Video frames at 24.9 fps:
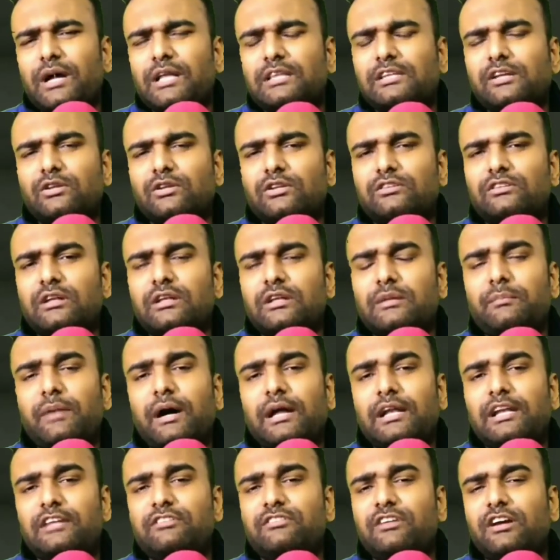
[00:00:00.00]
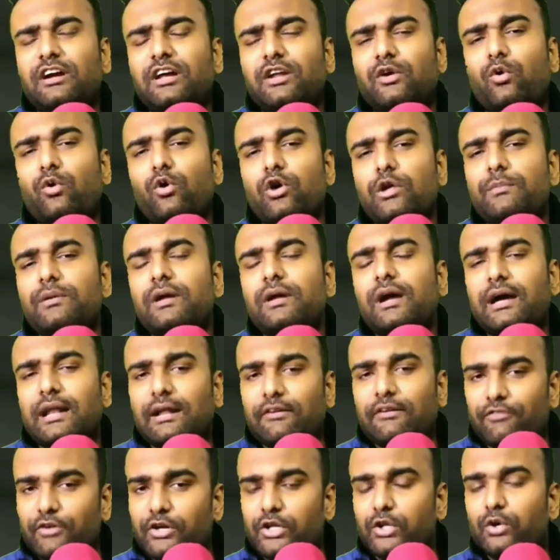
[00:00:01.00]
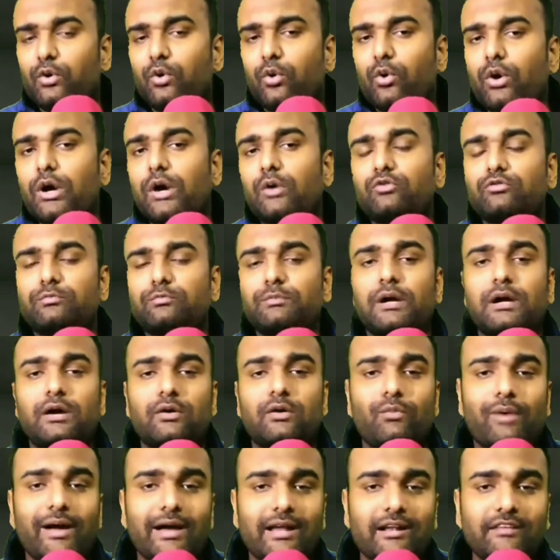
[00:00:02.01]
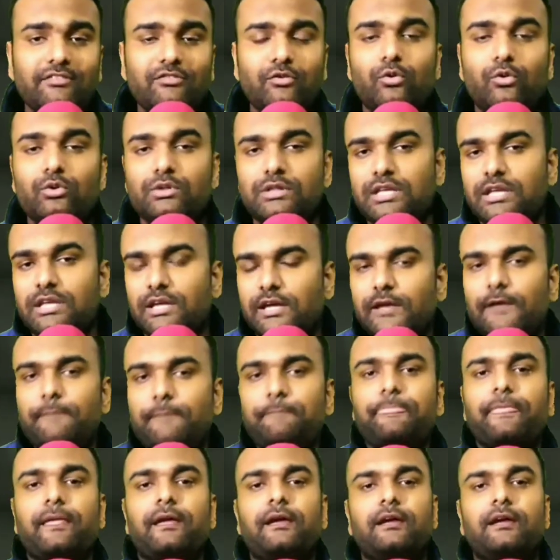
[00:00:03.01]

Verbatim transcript: बात करते जैसे मान लीजिए अगर कोई भी अगर वीडियो होगा उसमें अगर वायरस होती है